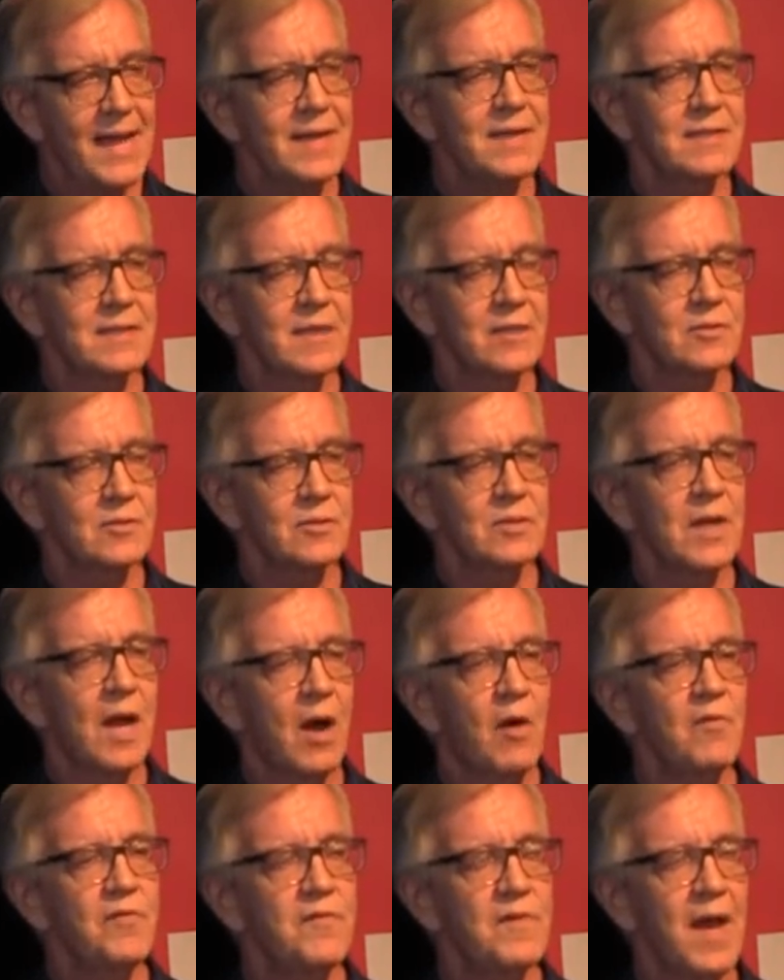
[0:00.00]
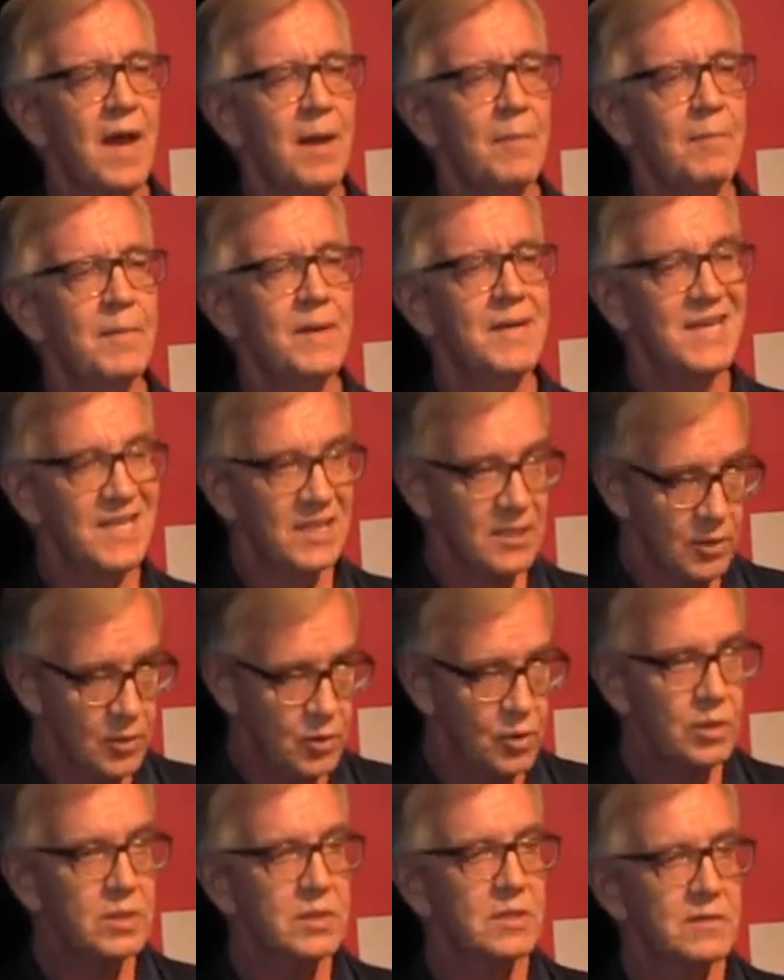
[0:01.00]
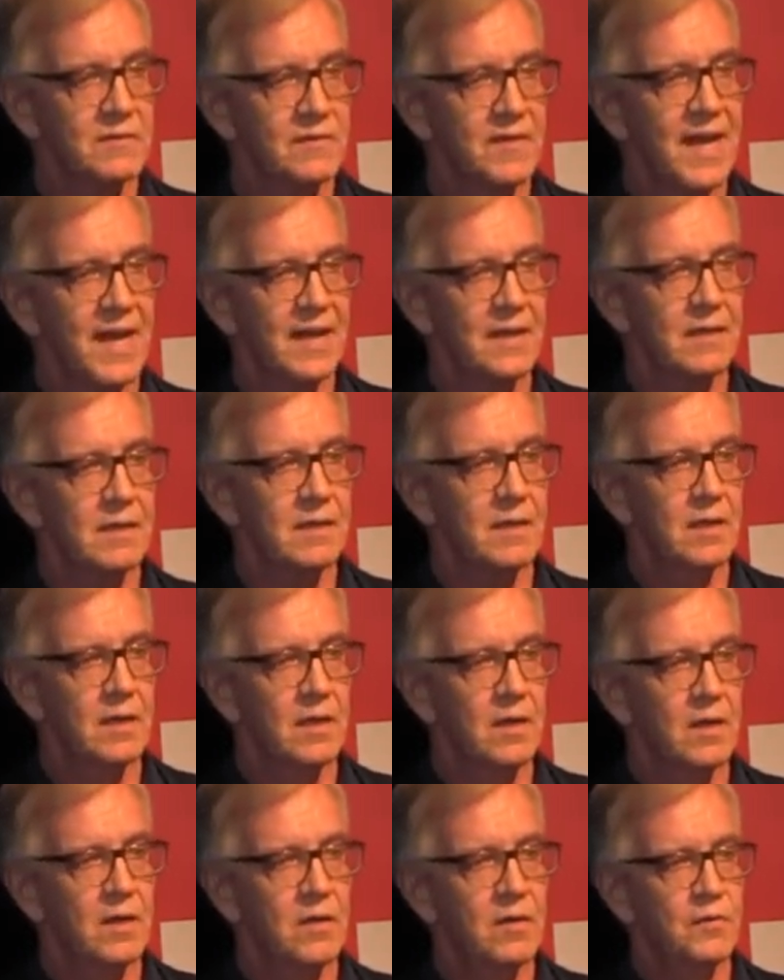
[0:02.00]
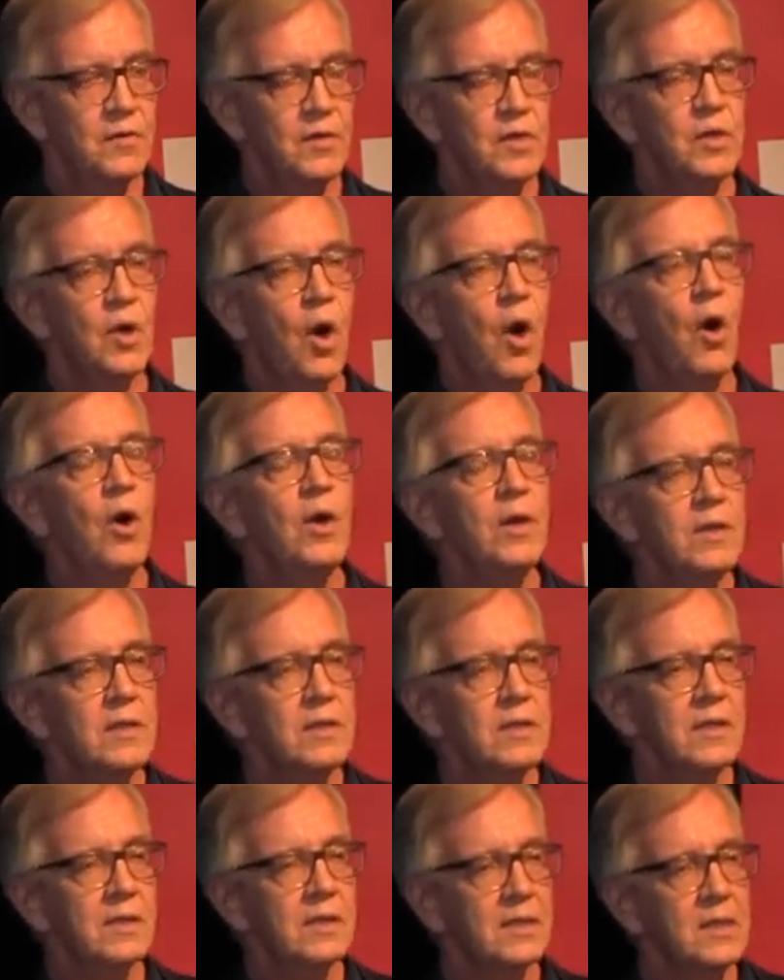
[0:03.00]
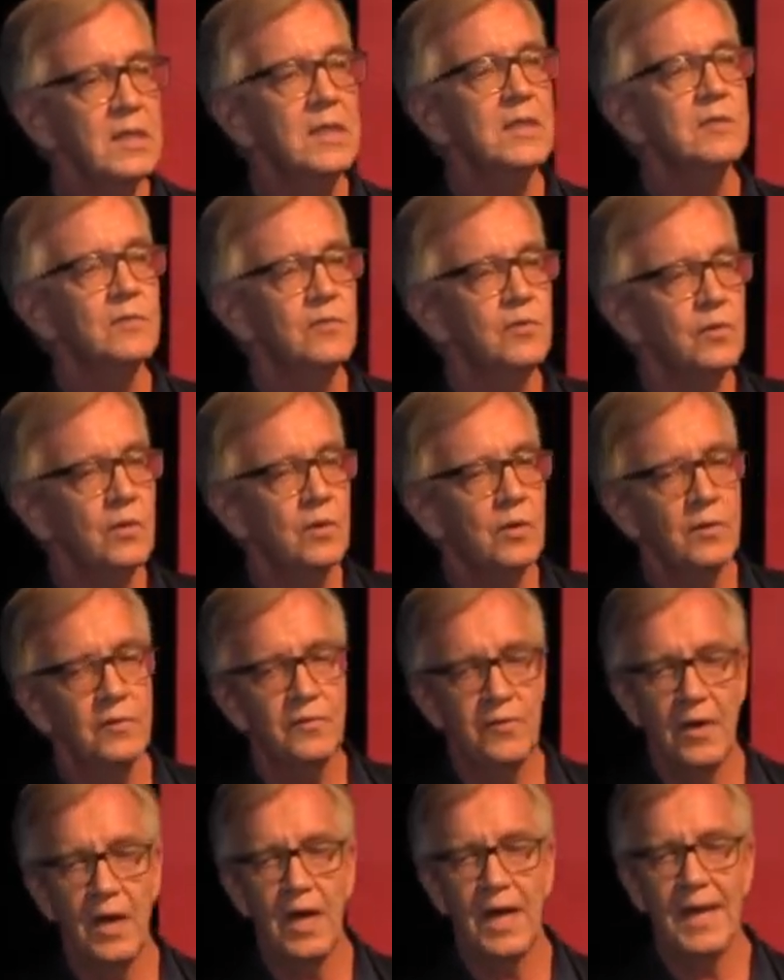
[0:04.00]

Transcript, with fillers: Einsatz und die Aufnahmen nicht genutzt werden für die heutige Kriegsführung für